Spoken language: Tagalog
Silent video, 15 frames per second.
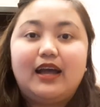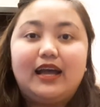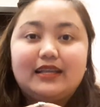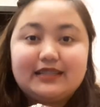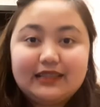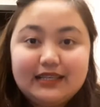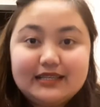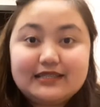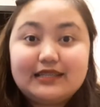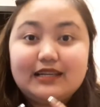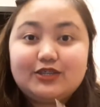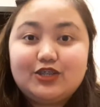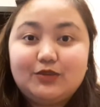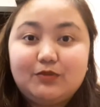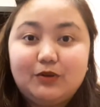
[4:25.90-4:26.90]
at
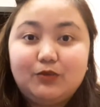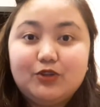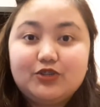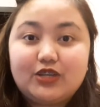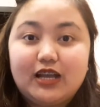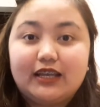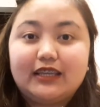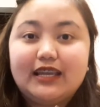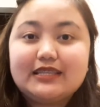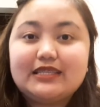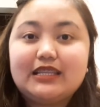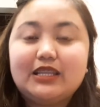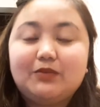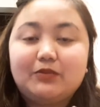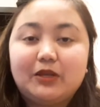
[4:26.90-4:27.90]
least achievable siya
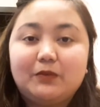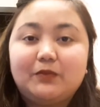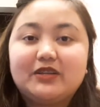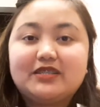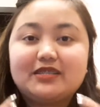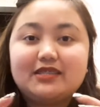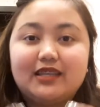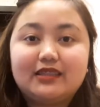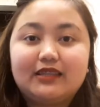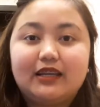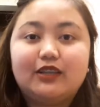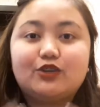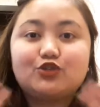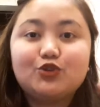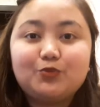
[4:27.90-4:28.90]
kesa naman magsiset
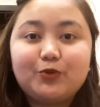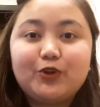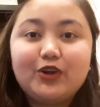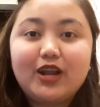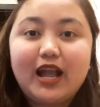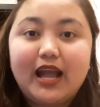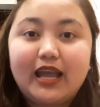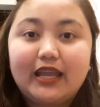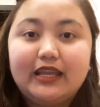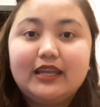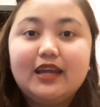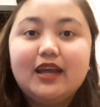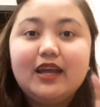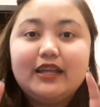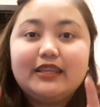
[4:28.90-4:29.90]
ka ng super
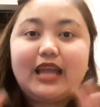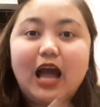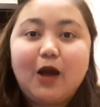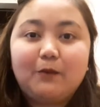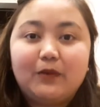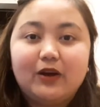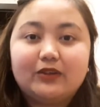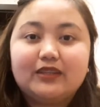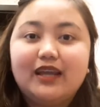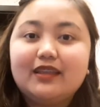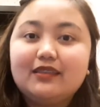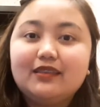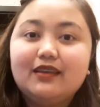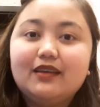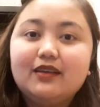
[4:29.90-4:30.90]
high na amount
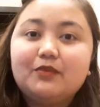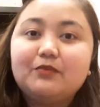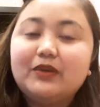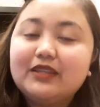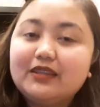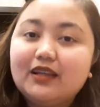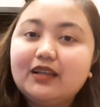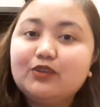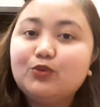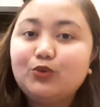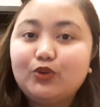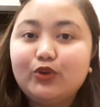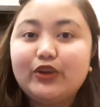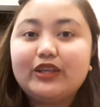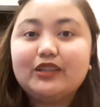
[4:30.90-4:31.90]
at bandang
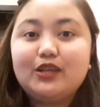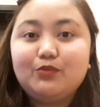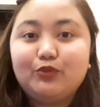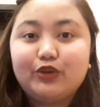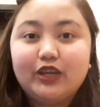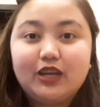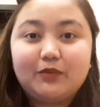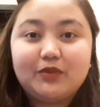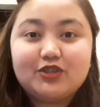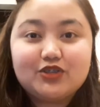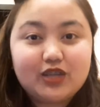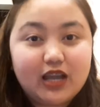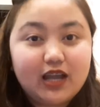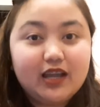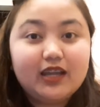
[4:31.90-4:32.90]
dulo, hindi mo rin naman
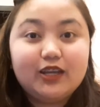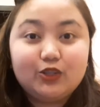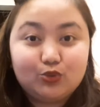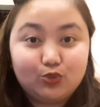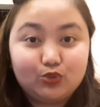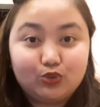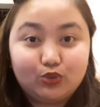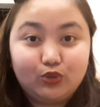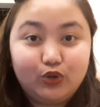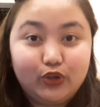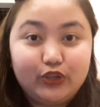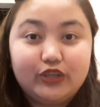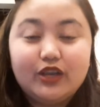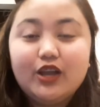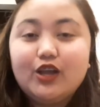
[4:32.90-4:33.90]
siya
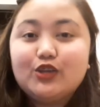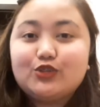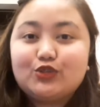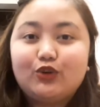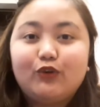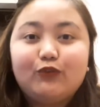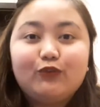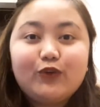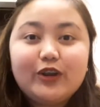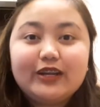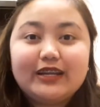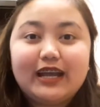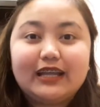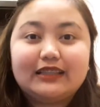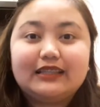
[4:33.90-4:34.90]
itutuloy. So,
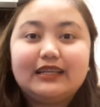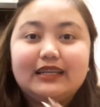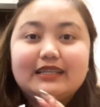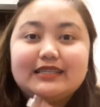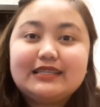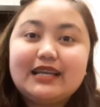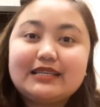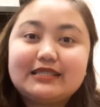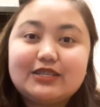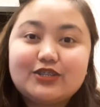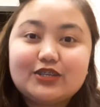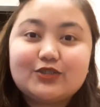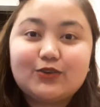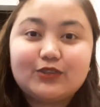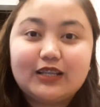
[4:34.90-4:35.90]
for that,
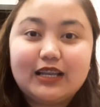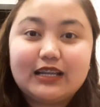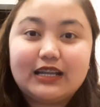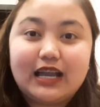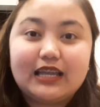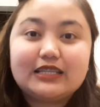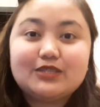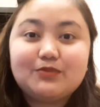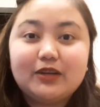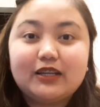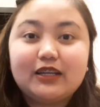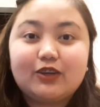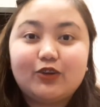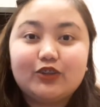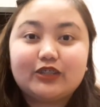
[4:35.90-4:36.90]
isinasuggest ko talaga is
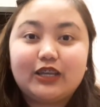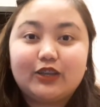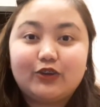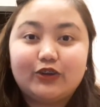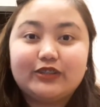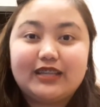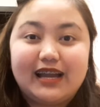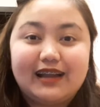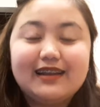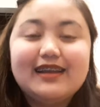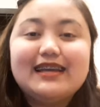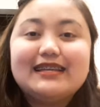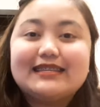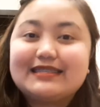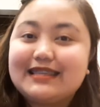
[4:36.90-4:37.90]
magkaroon kayo
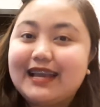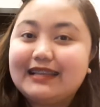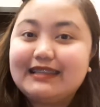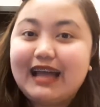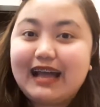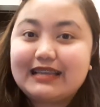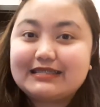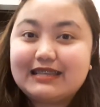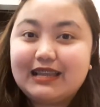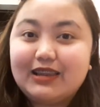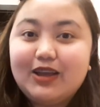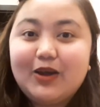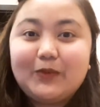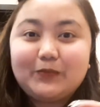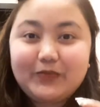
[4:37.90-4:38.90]
ng side
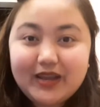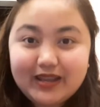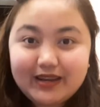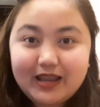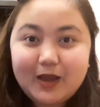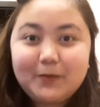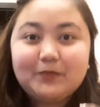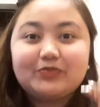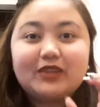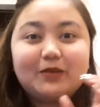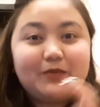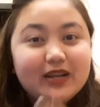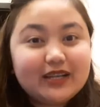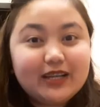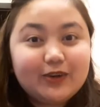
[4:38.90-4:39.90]
hustle para
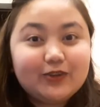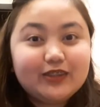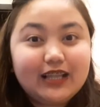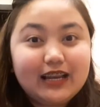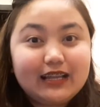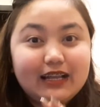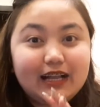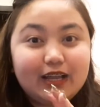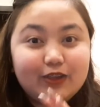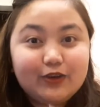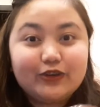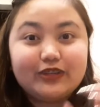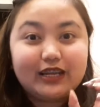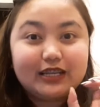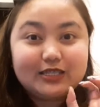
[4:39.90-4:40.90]
magkaroon talaga
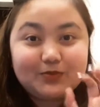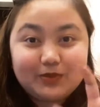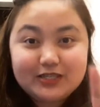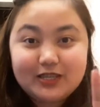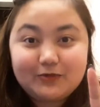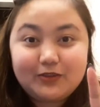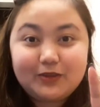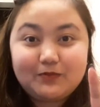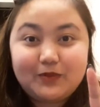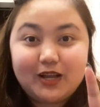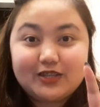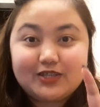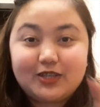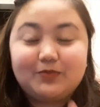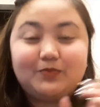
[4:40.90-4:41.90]
kayo ng specific
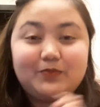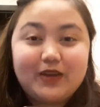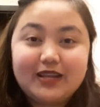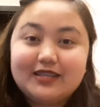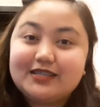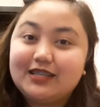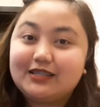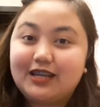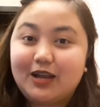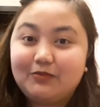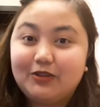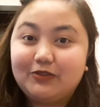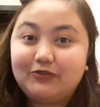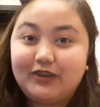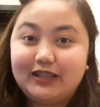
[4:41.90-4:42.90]
budget para sa
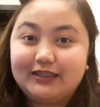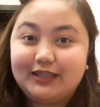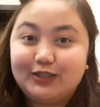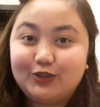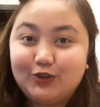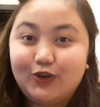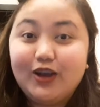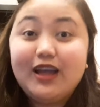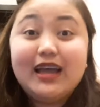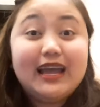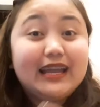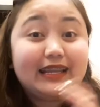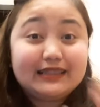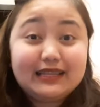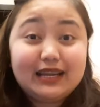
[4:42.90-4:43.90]
travel fund ninyo.
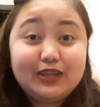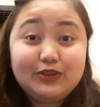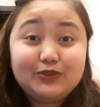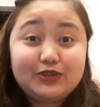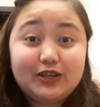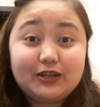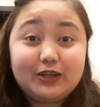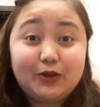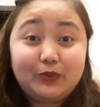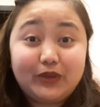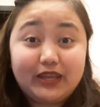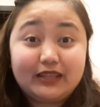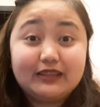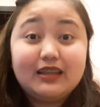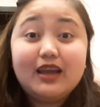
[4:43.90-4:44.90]
I-try nyo siyang
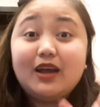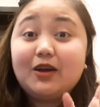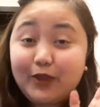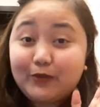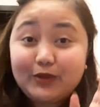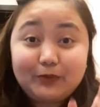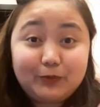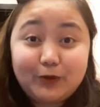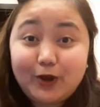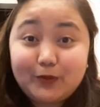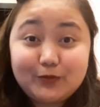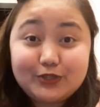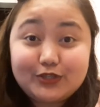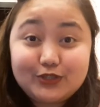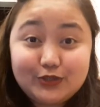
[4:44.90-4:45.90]
gawin. I will
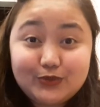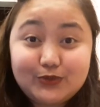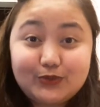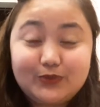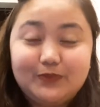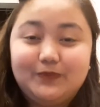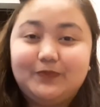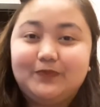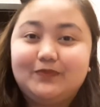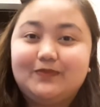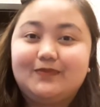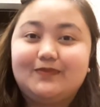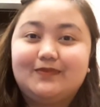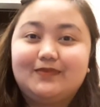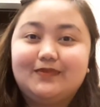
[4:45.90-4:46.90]
promise you,
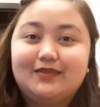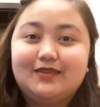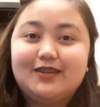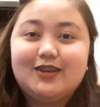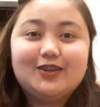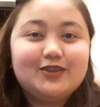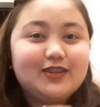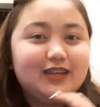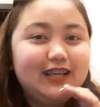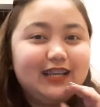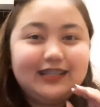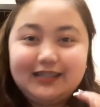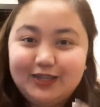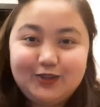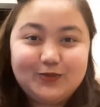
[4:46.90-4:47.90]

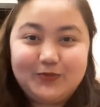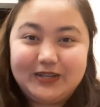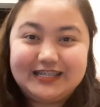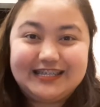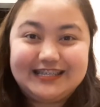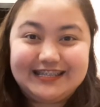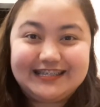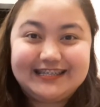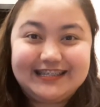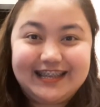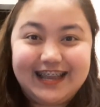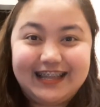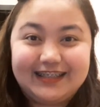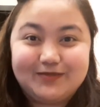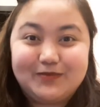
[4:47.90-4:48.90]
hindi nyo
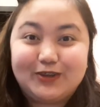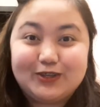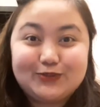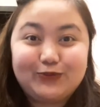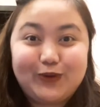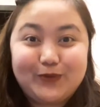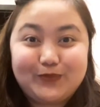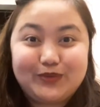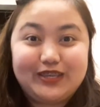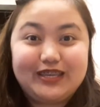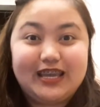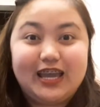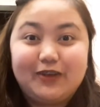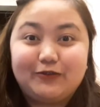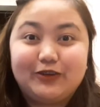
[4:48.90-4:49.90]
pagsisisihan. Because for
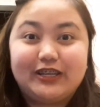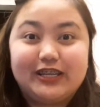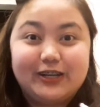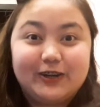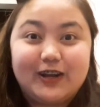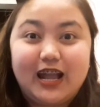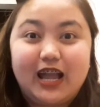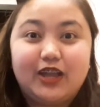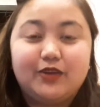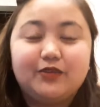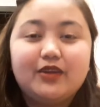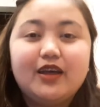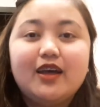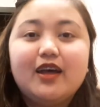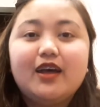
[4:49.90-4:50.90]
me, every year, I